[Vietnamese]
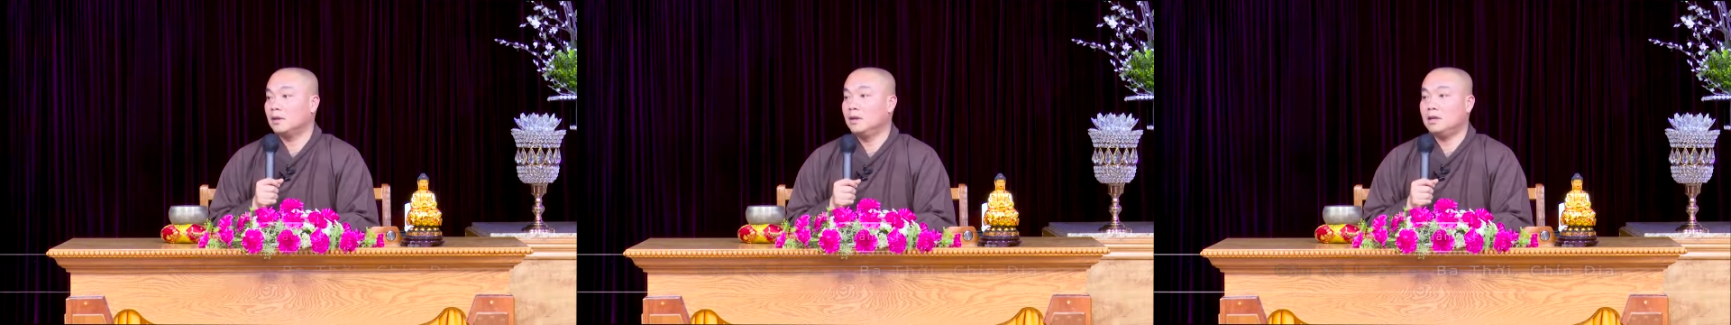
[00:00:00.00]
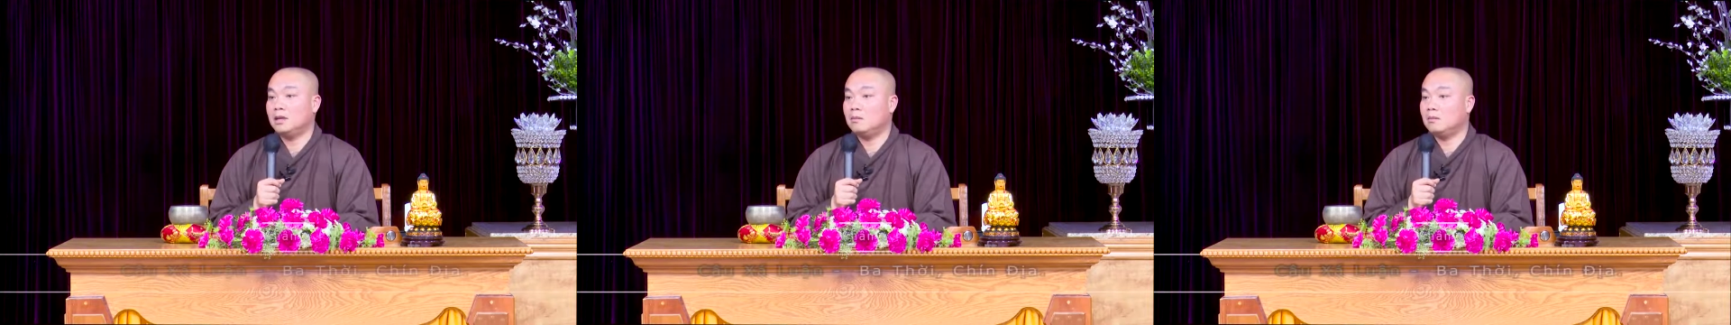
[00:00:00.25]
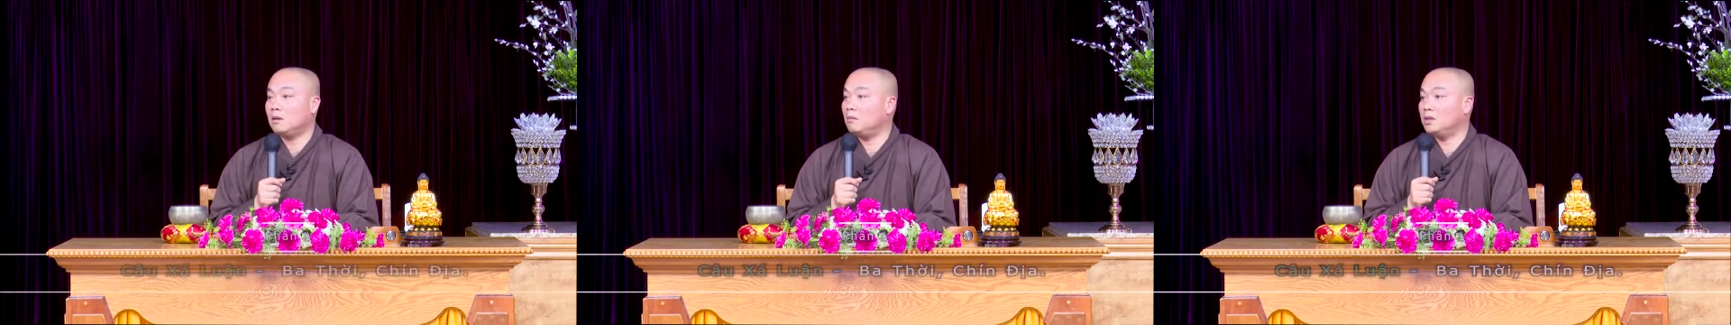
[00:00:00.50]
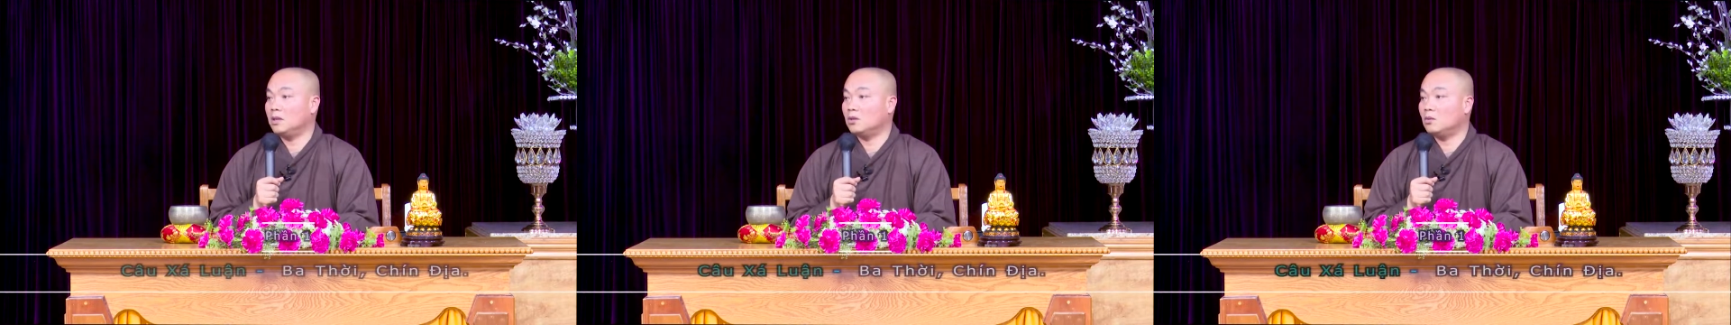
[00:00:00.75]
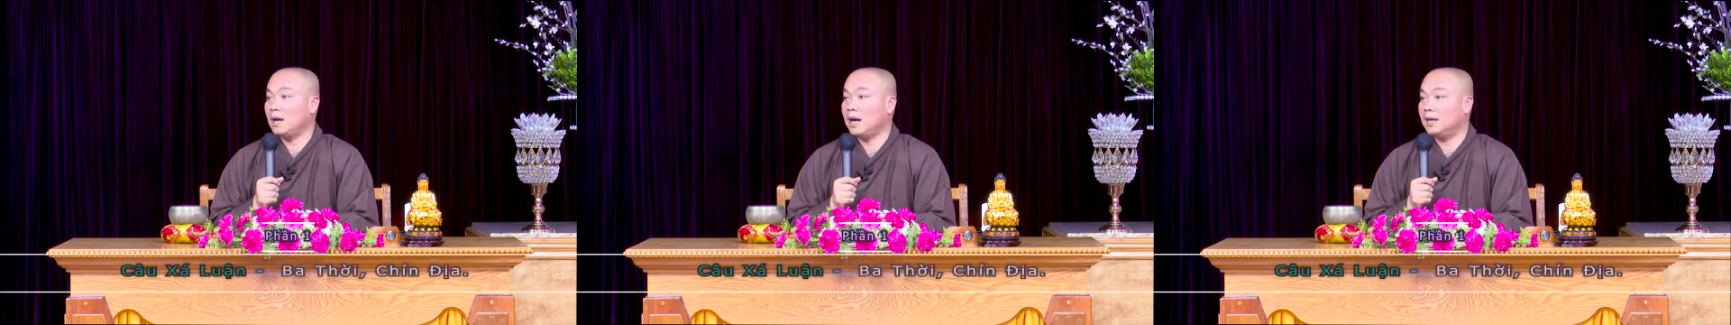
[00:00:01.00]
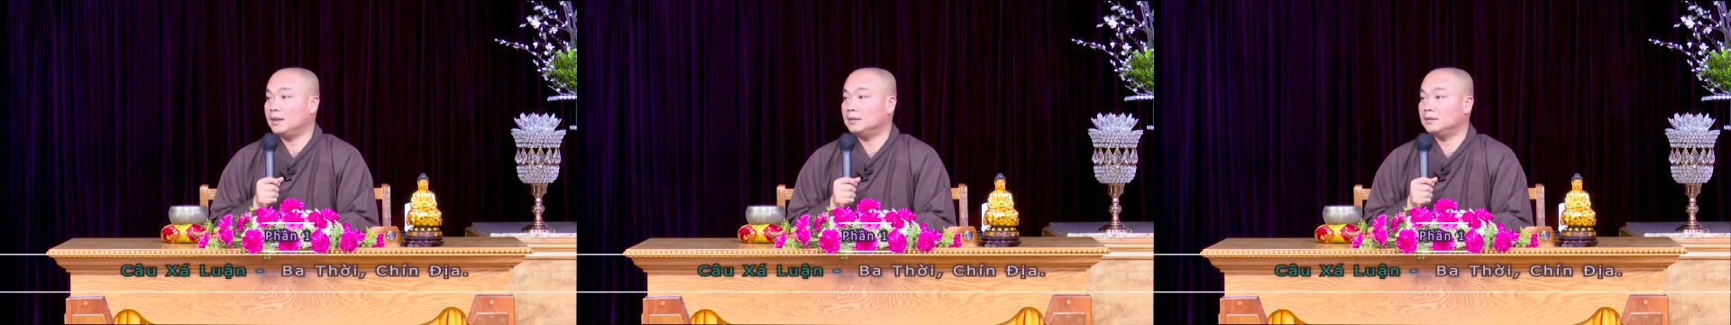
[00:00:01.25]
Hư không không bao giờ tổn
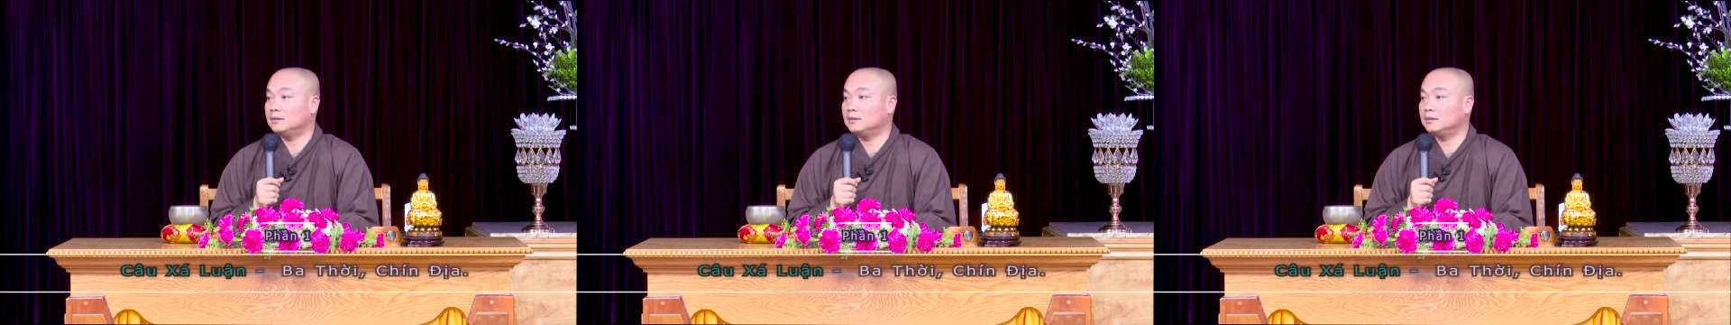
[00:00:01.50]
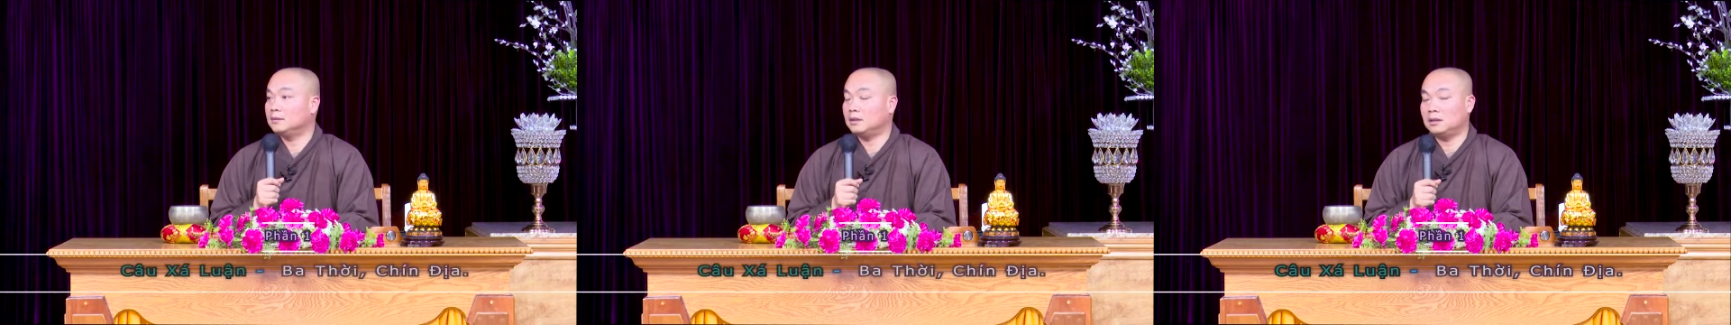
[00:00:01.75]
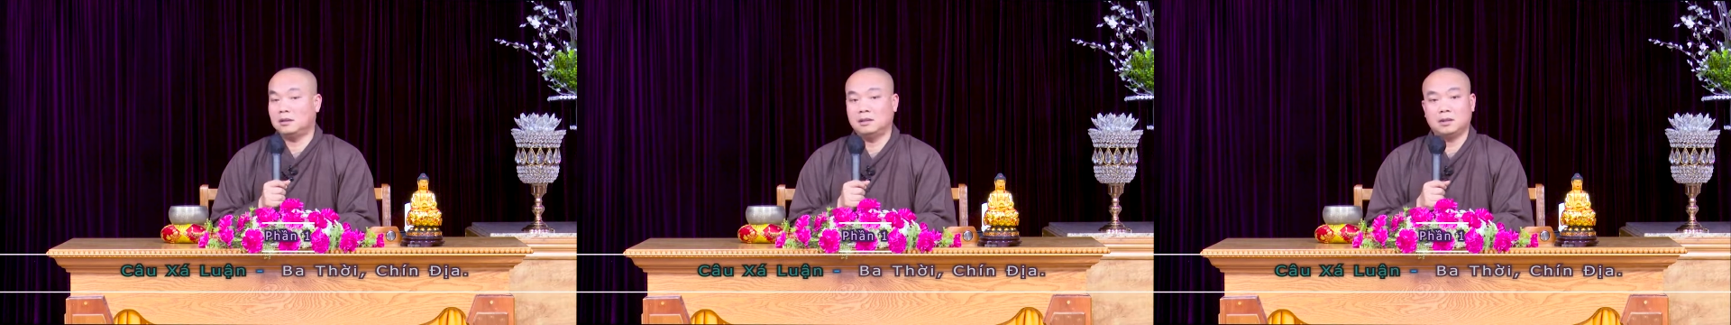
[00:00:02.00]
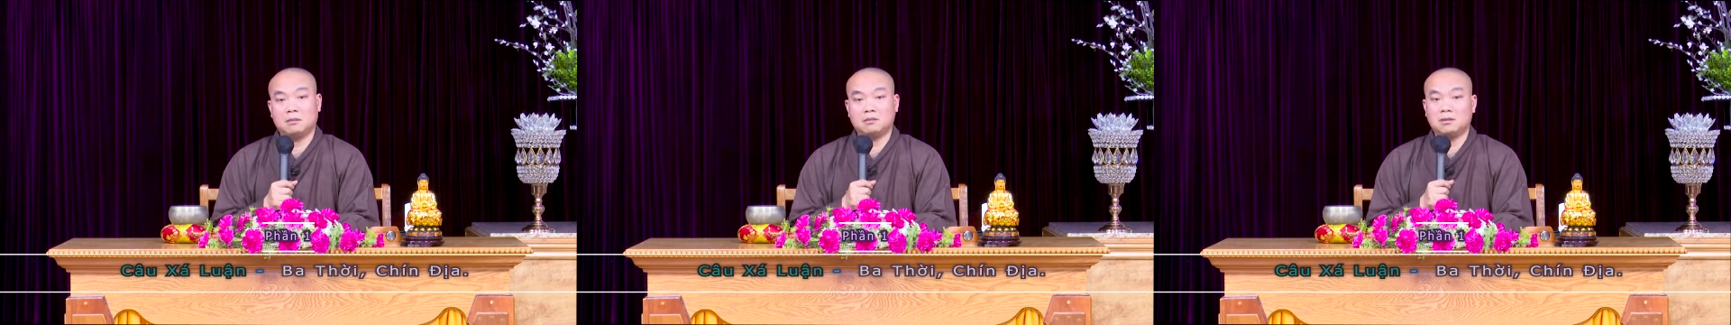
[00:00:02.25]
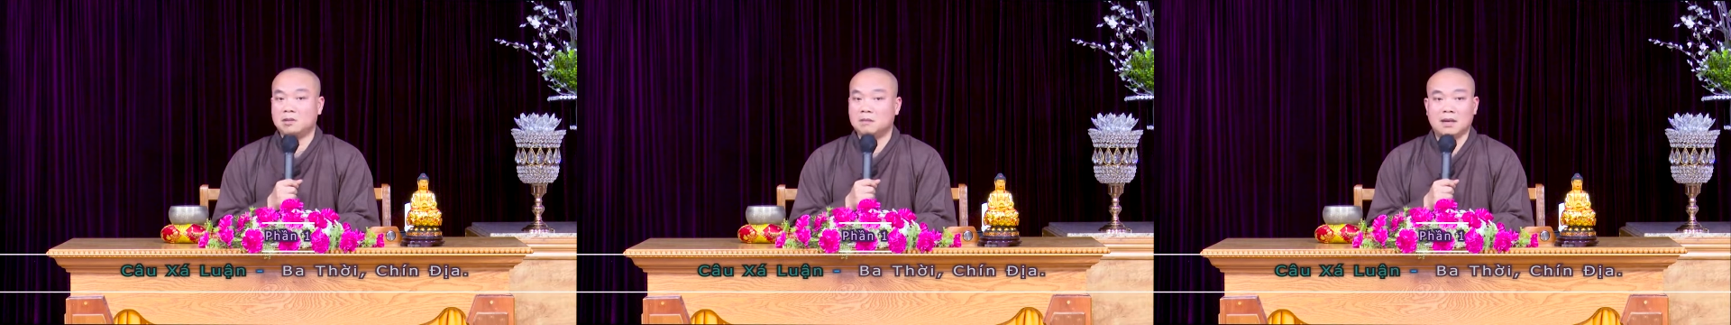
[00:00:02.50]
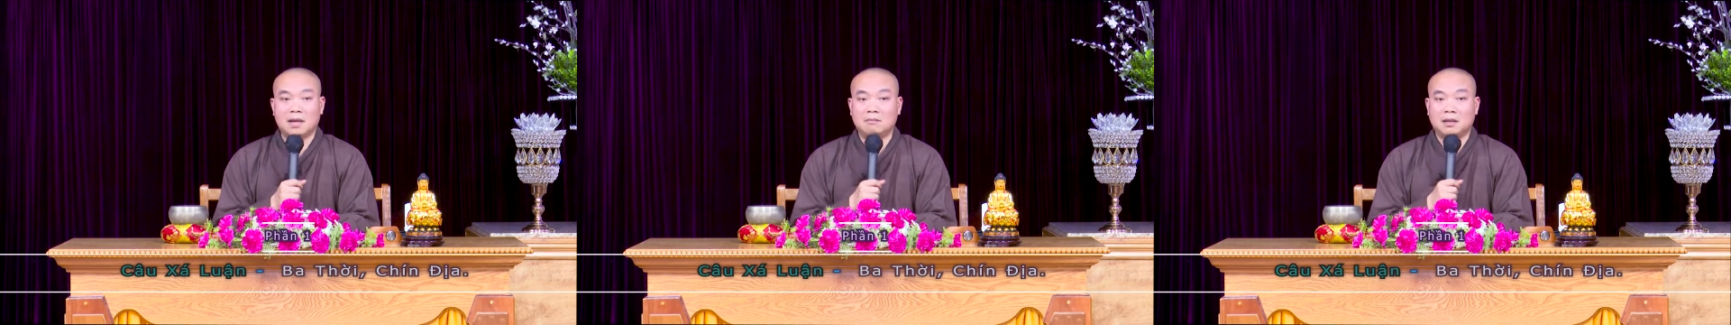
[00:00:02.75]
hại, cho nên hư không rất
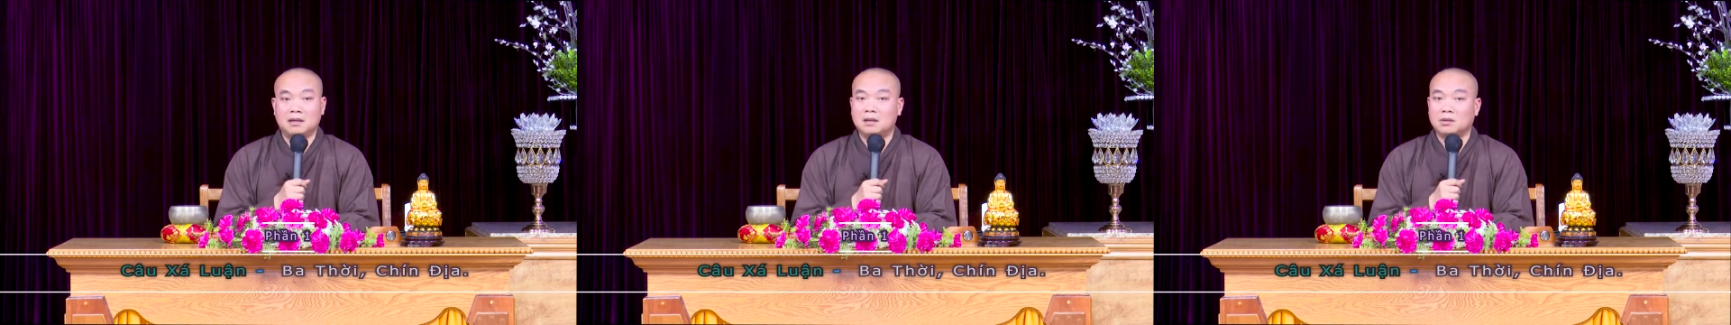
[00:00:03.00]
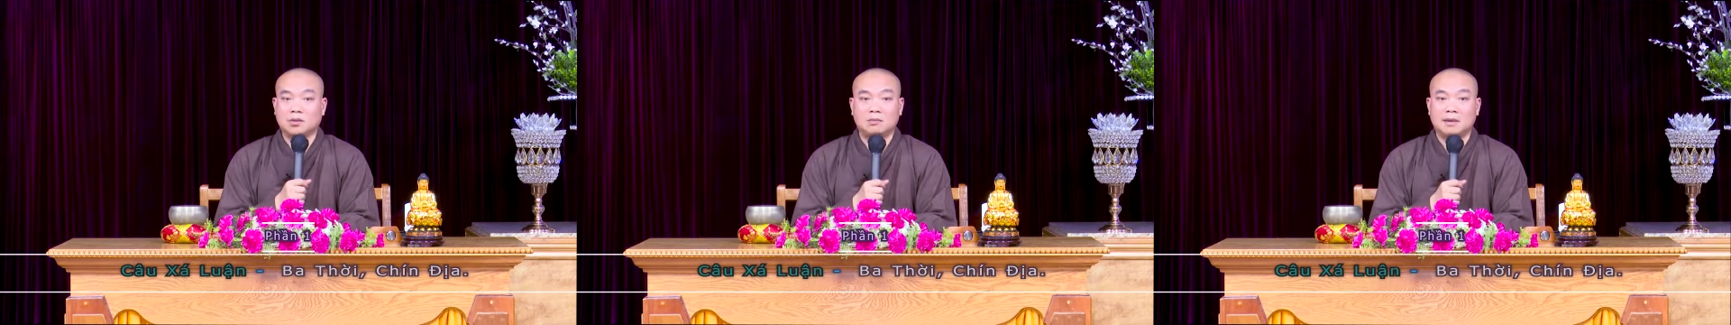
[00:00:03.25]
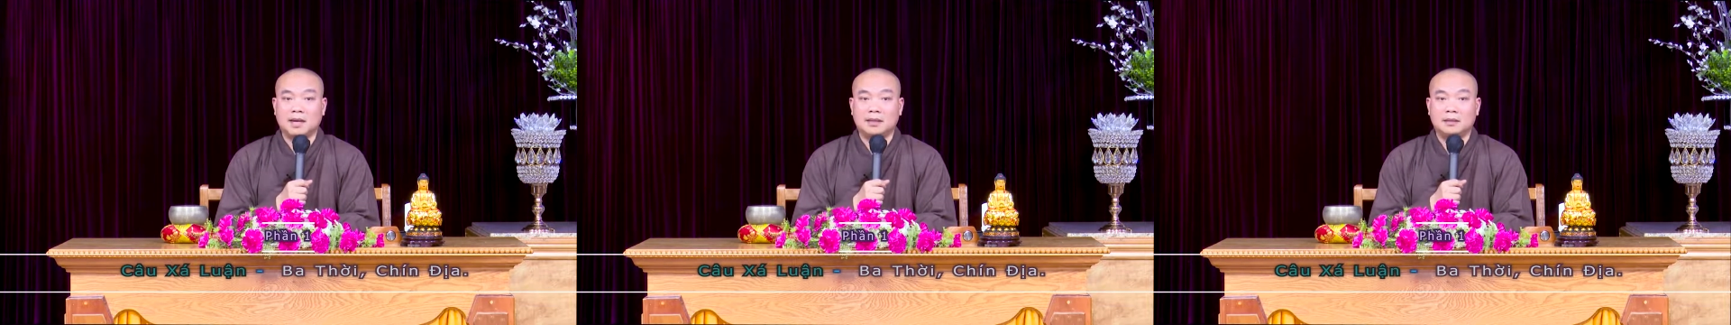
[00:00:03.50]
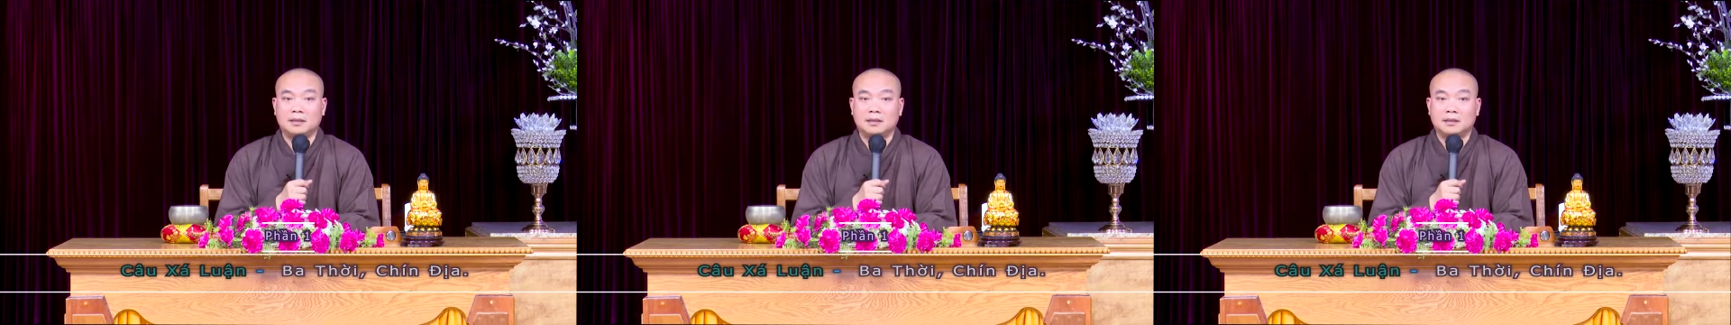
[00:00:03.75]
là mát mẻ, rất là thoải mái,